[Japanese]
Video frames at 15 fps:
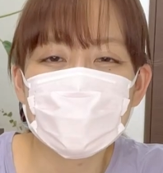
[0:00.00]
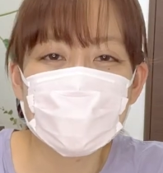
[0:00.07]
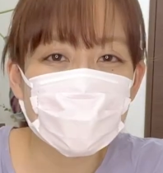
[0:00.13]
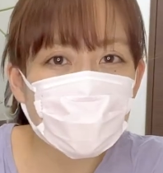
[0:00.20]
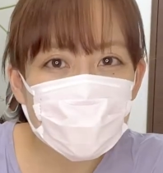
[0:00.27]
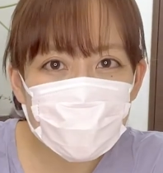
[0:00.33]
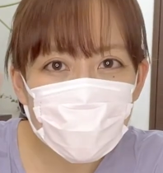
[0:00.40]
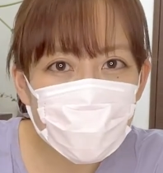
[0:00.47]

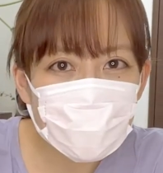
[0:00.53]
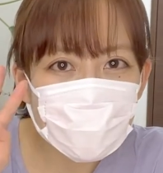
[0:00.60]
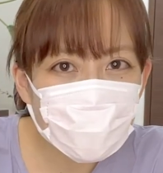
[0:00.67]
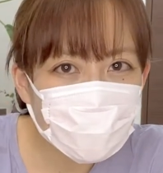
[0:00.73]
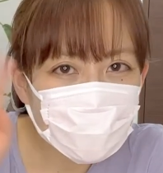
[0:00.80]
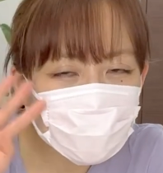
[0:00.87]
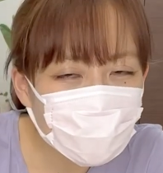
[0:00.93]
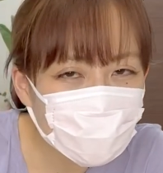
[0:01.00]

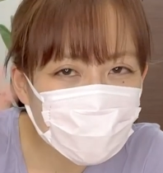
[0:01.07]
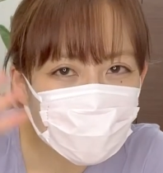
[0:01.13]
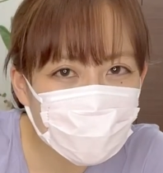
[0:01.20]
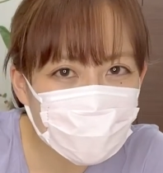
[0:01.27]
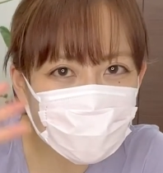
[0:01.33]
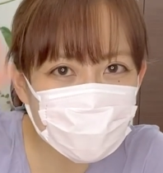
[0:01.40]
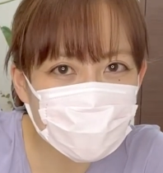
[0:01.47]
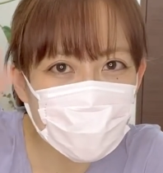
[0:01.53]

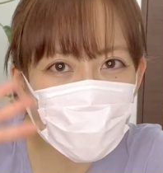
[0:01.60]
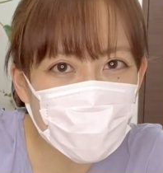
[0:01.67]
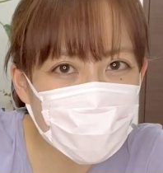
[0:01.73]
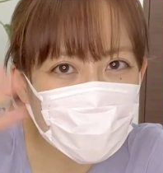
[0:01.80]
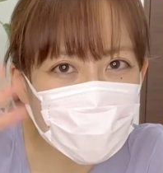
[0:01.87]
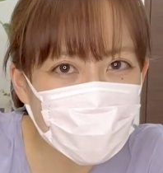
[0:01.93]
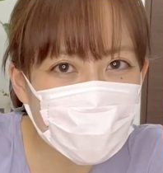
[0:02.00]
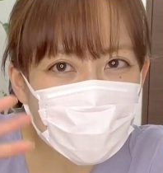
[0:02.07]
ニコニコハロー、ゆう
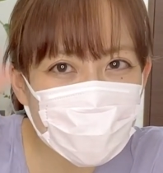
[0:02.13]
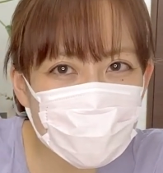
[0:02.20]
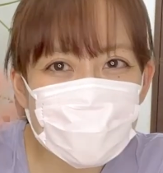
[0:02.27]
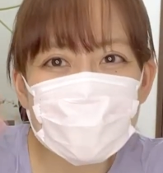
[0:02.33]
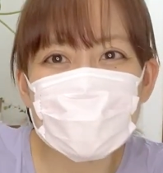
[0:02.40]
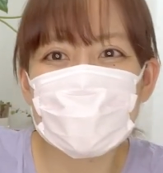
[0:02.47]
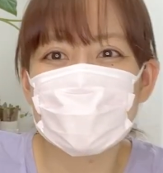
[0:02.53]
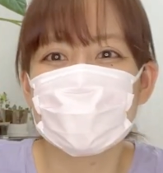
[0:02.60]

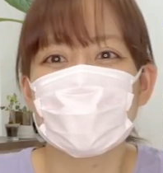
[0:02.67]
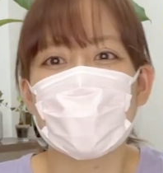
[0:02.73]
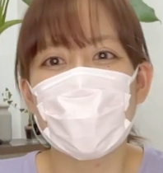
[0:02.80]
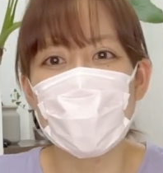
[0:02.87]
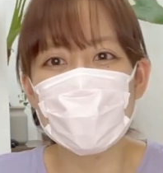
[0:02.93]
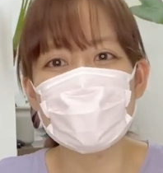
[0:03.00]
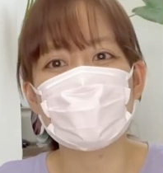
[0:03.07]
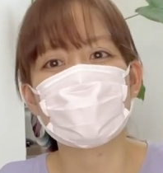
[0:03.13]
です。
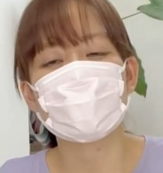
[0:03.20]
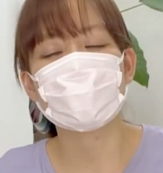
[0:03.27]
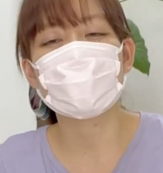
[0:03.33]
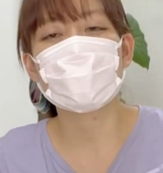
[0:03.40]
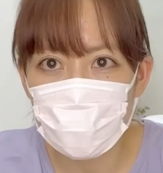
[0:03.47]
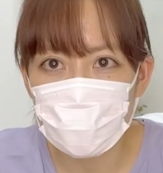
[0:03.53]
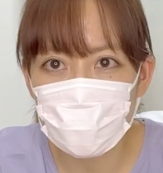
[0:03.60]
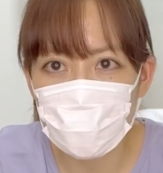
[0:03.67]
はい。
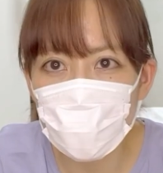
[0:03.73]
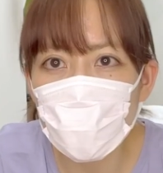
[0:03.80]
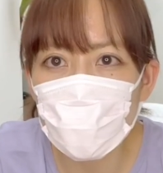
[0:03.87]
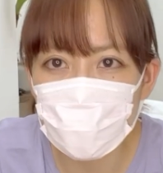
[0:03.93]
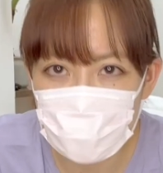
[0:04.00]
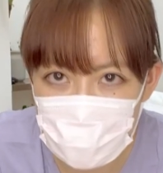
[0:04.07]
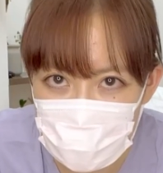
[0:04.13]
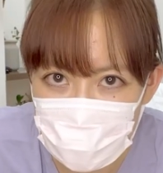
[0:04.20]
えっ、ー、と、今日
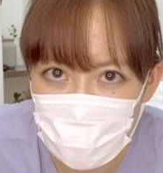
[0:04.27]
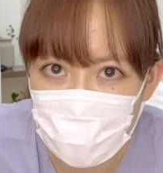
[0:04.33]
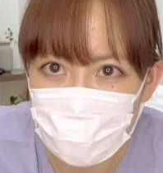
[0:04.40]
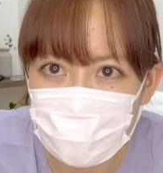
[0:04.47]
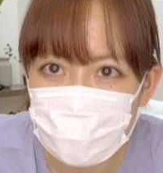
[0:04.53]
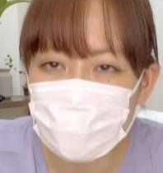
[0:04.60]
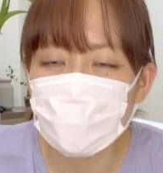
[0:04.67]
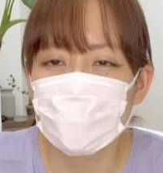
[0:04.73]
はです
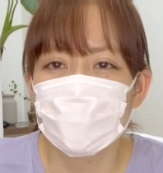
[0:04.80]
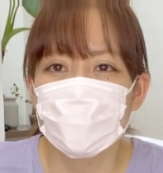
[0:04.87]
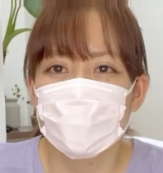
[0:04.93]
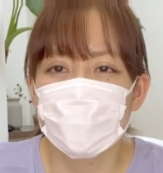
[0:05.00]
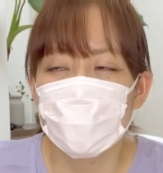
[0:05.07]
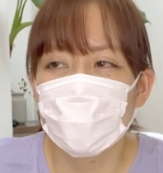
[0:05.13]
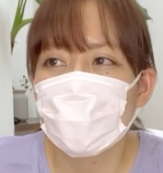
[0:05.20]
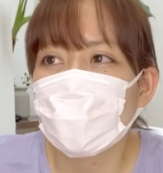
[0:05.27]
ね、
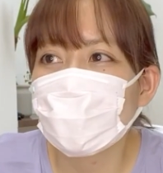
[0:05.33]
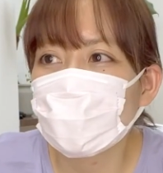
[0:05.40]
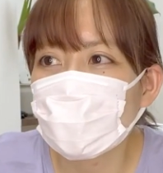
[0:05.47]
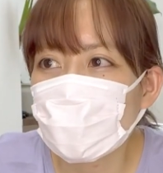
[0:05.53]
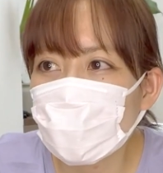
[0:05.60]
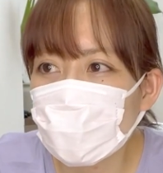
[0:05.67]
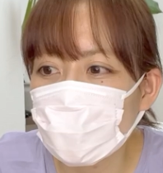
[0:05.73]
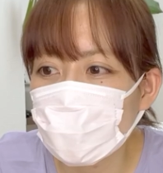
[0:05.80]
えっ、ー、
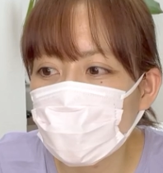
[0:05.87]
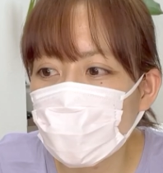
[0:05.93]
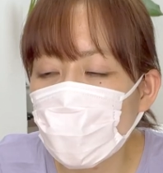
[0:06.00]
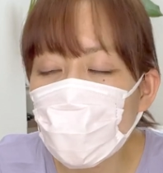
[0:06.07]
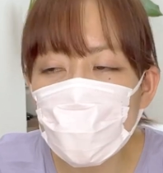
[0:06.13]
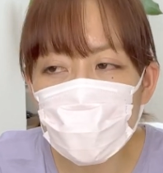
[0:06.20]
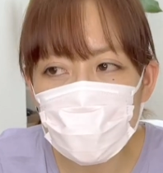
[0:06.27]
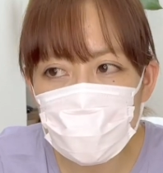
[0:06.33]
と、
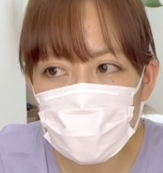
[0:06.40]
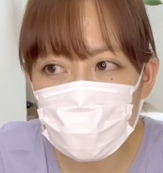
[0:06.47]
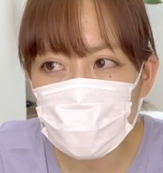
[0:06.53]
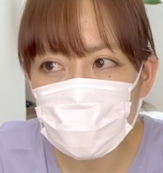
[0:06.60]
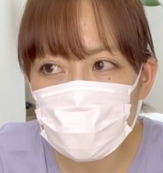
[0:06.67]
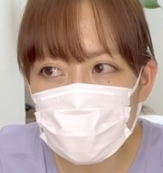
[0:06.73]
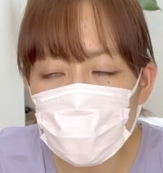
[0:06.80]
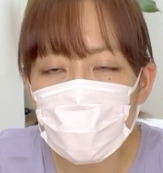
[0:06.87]
大井
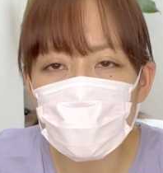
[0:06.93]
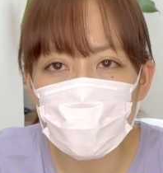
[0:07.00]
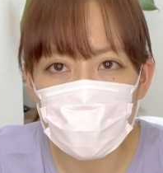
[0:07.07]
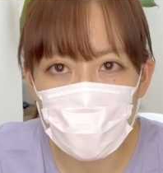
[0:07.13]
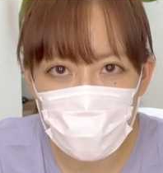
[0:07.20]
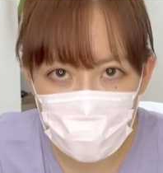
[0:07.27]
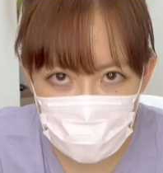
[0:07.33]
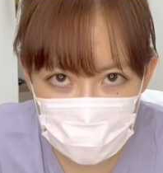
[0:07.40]
競馬
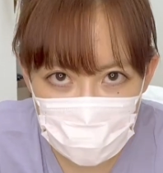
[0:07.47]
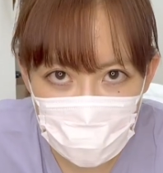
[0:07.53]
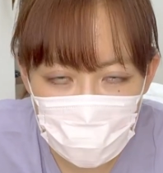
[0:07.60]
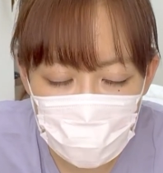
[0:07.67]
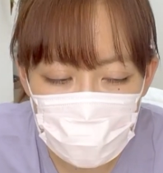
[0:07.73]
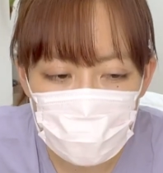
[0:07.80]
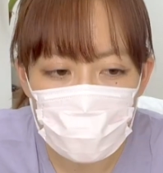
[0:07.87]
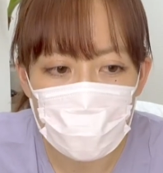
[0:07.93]
の方
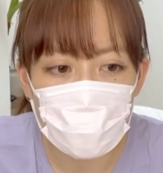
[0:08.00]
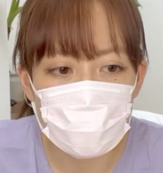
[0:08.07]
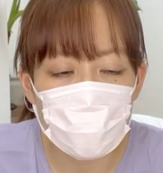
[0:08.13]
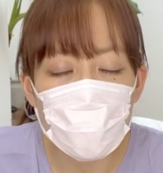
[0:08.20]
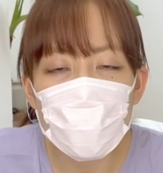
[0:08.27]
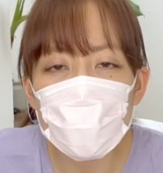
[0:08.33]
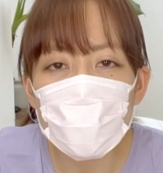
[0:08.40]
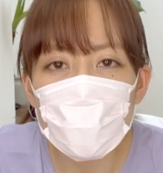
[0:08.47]
で、えー、
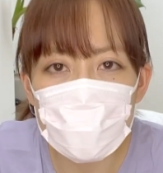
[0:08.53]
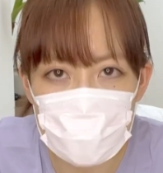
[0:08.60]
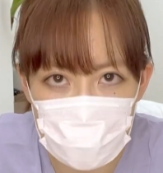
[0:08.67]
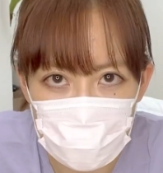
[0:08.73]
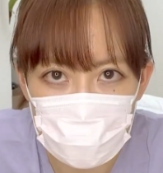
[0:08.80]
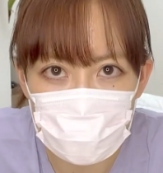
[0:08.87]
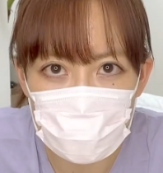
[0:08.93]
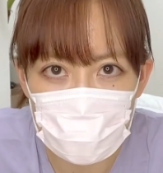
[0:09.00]
帝王
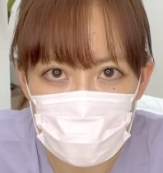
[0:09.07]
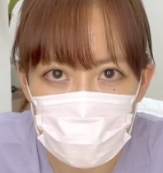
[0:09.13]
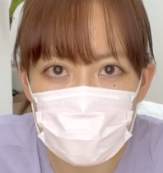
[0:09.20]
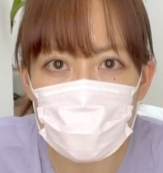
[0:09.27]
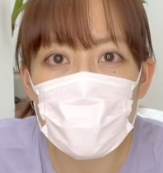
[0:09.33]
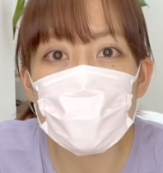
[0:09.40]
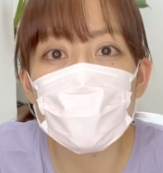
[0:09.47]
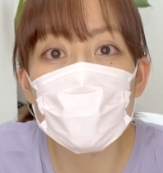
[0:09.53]
賞っていう
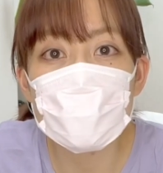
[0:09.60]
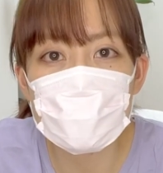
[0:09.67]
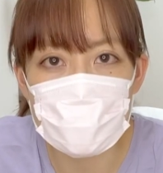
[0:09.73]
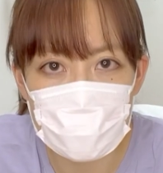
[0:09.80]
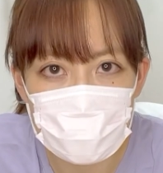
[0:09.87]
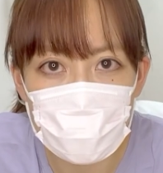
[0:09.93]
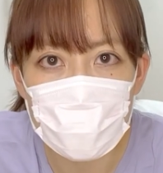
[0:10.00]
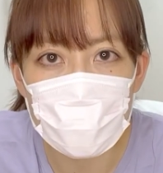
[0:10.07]

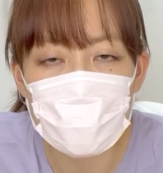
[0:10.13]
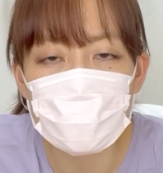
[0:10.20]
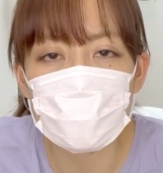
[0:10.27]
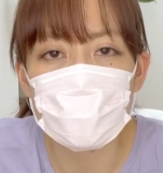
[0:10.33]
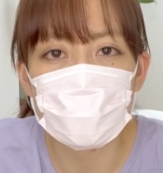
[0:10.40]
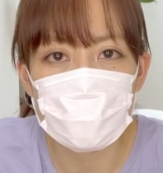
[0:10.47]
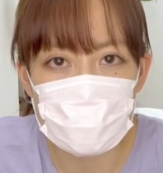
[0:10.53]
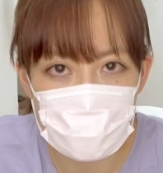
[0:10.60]
メインレースがね、あっ
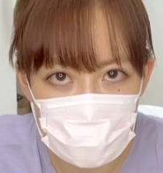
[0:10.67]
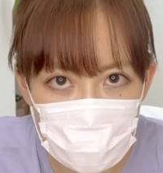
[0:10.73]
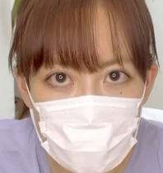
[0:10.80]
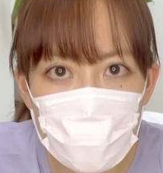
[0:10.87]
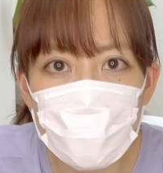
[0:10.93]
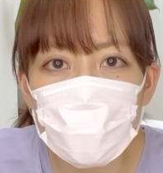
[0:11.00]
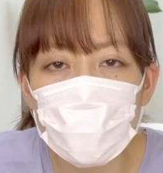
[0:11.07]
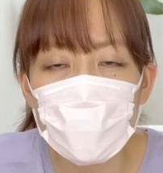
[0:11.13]
たんですけ
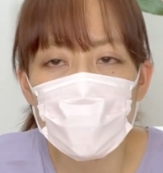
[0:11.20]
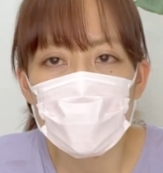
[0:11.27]
ど、